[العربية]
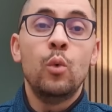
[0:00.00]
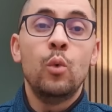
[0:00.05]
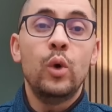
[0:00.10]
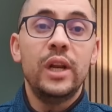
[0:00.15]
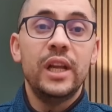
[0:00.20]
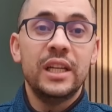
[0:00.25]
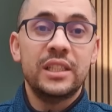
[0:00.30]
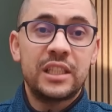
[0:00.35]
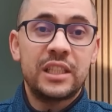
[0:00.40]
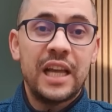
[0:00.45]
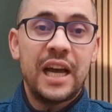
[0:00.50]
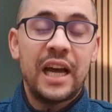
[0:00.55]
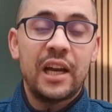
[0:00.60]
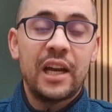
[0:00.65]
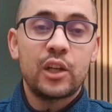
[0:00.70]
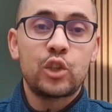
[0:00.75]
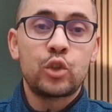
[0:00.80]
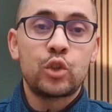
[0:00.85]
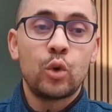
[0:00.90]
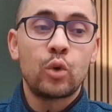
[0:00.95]
والاعتداء
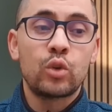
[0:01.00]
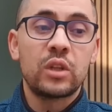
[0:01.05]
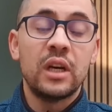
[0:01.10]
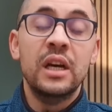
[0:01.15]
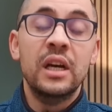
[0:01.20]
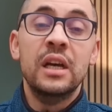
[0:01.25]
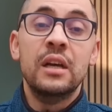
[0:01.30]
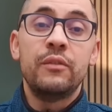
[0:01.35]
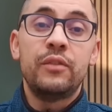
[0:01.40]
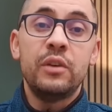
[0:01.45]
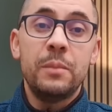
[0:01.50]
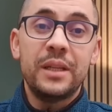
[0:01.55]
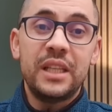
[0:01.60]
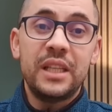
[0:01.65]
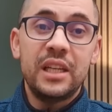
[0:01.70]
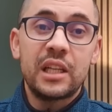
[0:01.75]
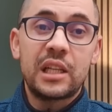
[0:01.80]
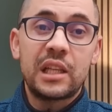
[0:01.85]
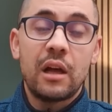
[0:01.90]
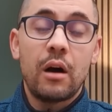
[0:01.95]
على الشرطه في
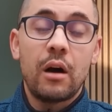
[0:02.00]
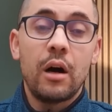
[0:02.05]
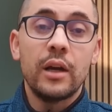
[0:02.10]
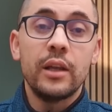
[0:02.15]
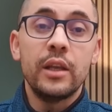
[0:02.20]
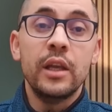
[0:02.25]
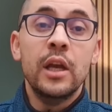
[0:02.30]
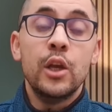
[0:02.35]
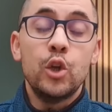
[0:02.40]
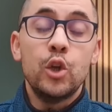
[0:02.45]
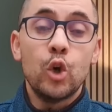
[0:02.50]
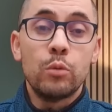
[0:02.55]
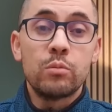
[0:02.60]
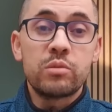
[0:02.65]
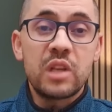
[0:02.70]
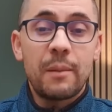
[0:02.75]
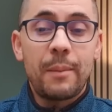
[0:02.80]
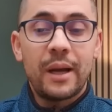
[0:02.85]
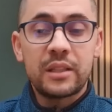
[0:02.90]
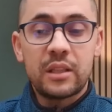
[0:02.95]
مدينه لاهاي يوم
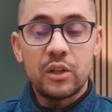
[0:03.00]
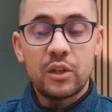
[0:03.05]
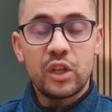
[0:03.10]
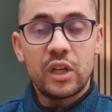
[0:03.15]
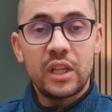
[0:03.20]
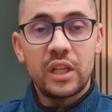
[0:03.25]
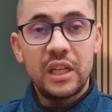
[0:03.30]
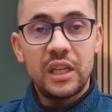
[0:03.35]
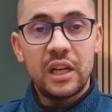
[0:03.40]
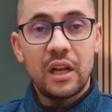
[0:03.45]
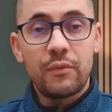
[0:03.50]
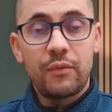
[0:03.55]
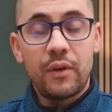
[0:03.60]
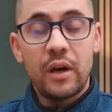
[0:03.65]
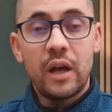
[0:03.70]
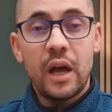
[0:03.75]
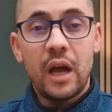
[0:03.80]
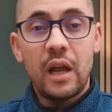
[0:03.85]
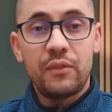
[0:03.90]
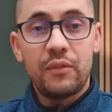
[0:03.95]
17 2
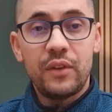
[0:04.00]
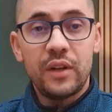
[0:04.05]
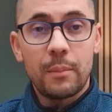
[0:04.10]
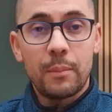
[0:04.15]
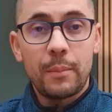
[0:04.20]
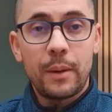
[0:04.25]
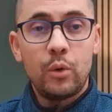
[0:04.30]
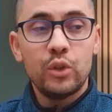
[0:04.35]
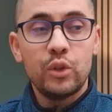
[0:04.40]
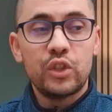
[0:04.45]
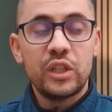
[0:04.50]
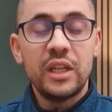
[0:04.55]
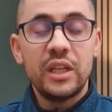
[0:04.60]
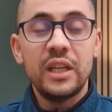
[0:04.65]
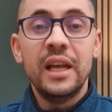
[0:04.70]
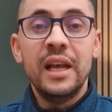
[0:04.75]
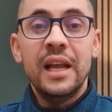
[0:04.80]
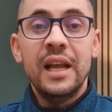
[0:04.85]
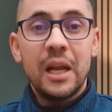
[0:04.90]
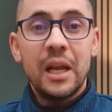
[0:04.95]
2024
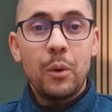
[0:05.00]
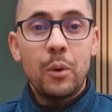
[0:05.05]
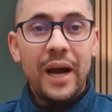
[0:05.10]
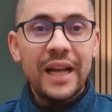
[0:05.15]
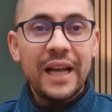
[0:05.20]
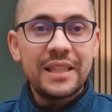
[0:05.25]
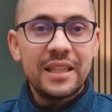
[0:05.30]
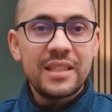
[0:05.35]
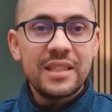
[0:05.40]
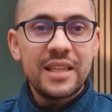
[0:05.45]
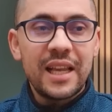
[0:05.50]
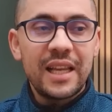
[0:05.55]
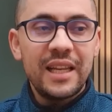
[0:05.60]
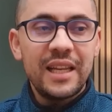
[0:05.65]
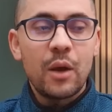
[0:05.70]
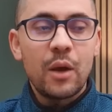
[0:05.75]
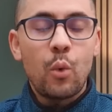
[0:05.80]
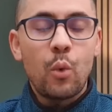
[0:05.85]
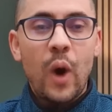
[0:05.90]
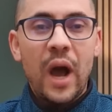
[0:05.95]
لو حد ساكن
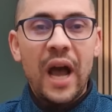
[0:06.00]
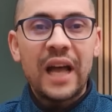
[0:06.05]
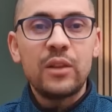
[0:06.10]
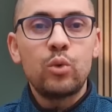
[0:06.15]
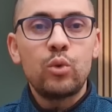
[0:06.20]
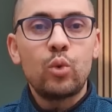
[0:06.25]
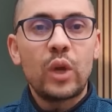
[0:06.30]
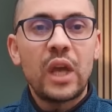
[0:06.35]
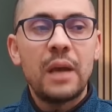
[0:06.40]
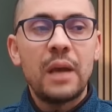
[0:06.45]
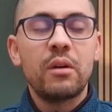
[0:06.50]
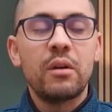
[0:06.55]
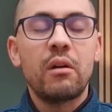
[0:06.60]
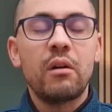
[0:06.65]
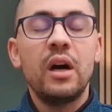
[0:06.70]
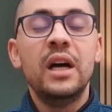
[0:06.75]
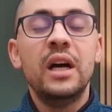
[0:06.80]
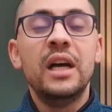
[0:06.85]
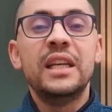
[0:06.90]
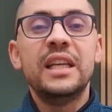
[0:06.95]
هناك وعنده
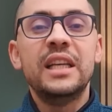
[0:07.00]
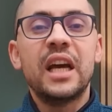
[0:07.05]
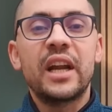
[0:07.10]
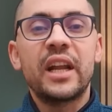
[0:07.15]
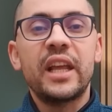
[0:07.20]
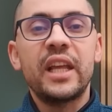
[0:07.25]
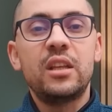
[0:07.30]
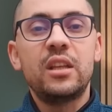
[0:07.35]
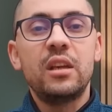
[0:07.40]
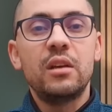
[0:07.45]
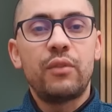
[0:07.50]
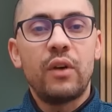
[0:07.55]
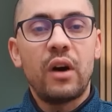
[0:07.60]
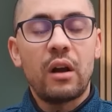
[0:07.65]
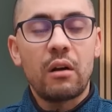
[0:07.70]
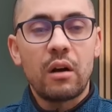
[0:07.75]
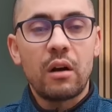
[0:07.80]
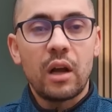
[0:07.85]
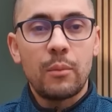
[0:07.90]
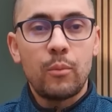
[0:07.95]
كاميرا يا ريت
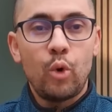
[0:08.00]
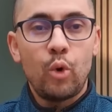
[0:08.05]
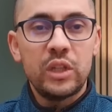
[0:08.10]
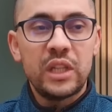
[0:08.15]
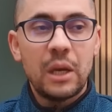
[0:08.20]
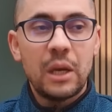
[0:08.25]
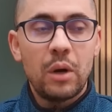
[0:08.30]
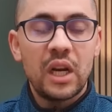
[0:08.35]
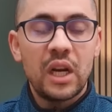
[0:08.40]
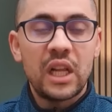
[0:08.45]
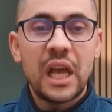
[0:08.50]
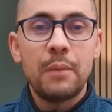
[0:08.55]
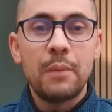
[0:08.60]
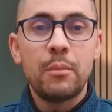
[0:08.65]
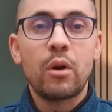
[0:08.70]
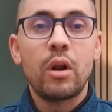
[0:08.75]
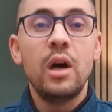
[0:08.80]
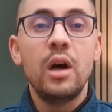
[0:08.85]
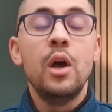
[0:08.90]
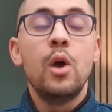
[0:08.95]
يفرغ محتوى
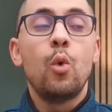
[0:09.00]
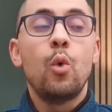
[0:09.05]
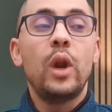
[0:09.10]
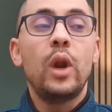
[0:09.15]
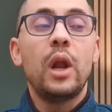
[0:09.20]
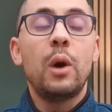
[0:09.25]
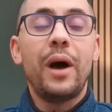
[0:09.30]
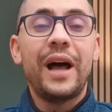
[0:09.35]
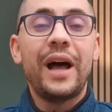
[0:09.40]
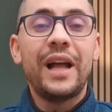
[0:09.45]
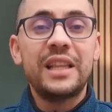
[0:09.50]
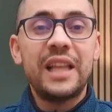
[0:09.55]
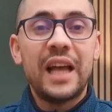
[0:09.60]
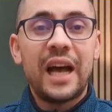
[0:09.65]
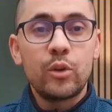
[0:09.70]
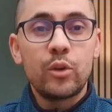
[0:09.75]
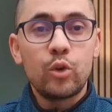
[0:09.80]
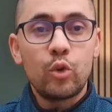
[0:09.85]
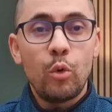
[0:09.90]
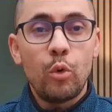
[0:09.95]
الكاميرا ولو حد
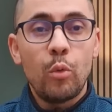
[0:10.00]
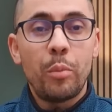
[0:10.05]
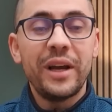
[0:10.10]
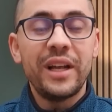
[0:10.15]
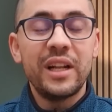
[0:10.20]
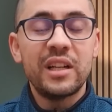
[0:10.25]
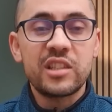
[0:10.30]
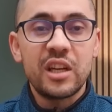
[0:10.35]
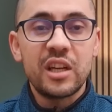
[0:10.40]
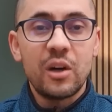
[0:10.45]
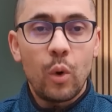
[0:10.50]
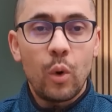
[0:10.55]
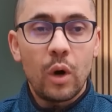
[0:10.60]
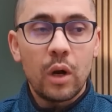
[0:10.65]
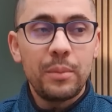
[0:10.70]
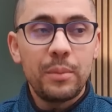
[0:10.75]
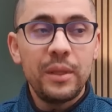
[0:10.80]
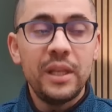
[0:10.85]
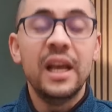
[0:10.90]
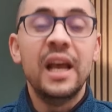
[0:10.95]
عنده موبايل صور
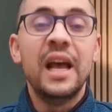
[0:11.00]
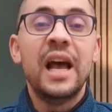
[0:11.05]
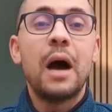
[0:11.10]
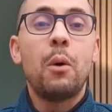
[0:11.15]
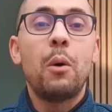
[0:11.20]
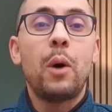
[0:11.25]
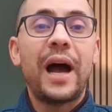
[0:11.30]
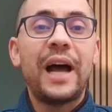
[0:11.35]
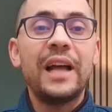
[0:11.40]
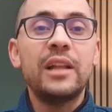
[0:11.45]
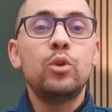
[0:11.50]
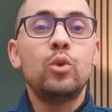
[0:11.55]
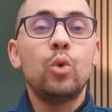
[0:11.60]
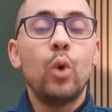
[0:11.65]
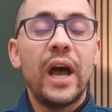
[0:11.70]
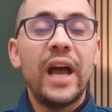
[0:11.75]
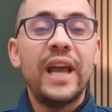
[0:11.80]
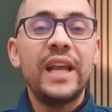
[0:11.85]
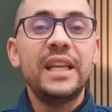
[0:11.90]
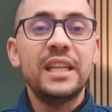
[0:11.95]
بيه او
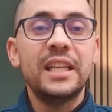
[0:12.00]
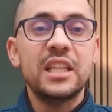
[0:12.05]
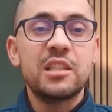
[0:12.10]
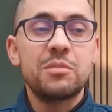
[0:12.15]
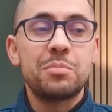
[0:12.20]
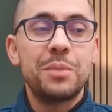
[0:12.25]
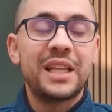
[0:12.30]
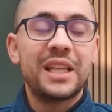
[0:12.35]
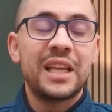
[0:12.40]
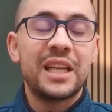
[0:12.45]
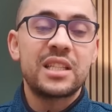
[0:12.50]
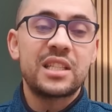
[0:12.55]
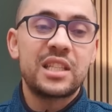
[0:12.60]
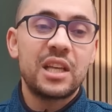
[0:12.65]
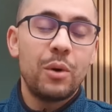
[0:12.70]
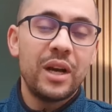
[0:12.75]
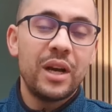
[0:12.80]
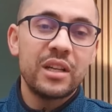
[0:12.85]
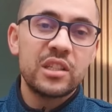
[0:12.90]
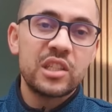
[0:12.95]
عنده اي اثباتات
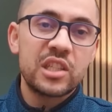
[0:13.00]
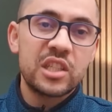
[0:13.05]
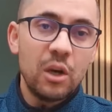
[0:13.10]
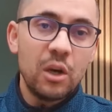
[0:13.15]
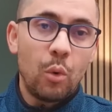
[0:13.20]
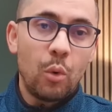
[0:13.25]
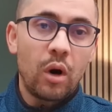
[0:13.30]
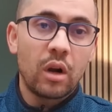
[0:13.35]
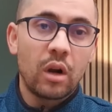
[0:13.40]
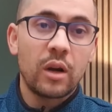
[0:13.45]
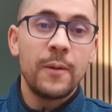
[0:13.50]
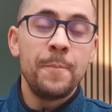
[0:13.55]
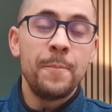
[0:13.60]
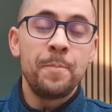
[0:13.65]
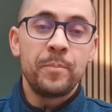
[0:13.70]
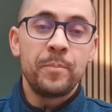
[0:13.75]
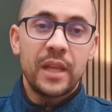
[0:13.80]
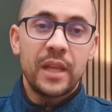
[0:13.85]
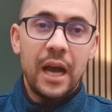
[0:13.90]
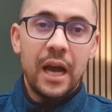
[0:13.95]
سواء صور
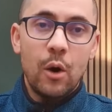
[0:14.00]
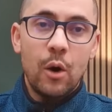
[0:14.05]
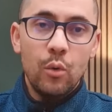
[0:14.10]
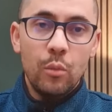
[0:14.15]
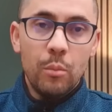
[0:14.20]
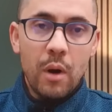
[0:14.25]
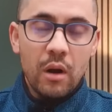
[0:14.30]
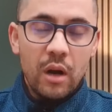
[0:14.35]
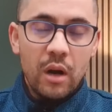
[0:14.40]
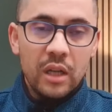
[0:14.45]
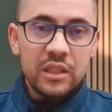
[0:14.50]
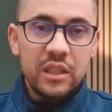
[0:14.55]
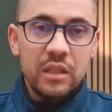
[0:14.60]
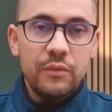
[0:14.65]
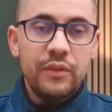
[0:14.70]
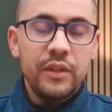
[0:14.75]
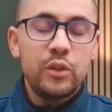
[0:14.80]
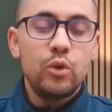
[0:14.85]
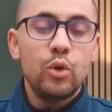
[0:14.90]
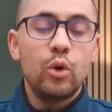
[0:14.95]
او مقاطع
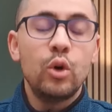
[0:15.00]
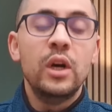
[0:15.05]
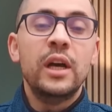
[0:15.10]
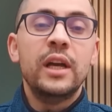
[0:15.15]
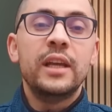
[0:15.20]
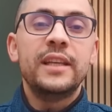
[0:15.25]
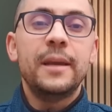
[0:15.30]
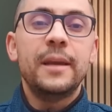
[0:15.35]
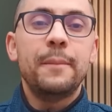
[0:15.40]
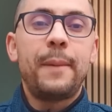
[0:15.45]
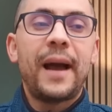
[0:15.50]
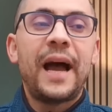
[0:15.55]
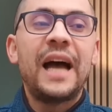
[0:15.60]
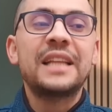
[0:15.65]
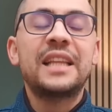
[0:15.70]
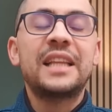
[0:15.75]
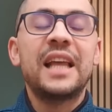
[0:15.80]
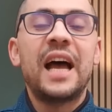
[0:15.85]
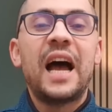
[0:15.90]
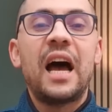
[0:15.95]
فيديو
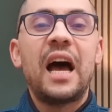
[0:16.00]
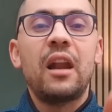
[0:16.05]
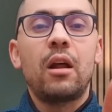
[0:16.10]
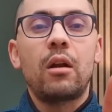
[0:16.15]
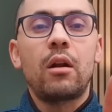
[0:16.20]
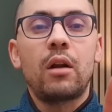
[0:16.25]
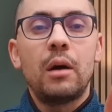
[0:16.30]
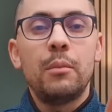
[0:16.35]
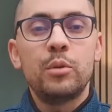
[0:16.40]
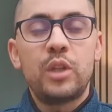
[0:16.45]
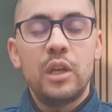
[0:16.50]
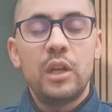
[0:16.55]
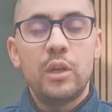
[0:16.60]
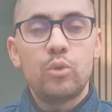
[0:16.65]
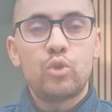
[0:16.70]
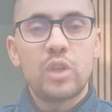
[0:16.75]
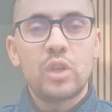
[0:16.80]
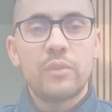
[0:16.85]
يبعتها على الرابط اللي انتم